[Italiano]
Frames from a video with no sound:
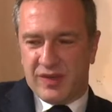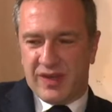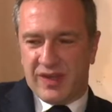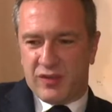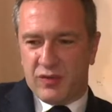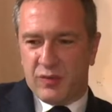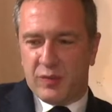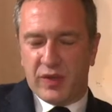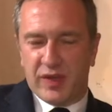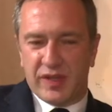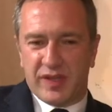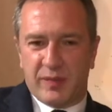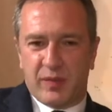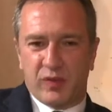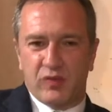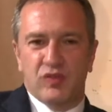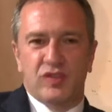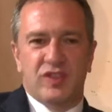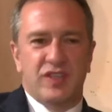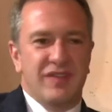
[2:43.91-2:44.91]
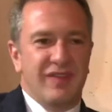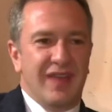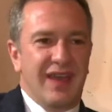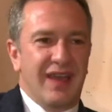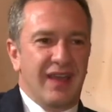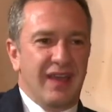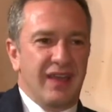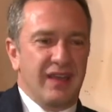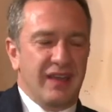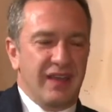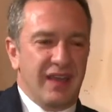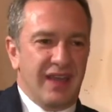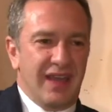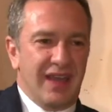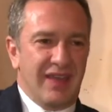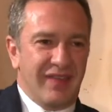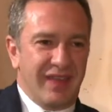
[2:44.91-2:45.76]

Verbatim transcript: la, componente produttiva nella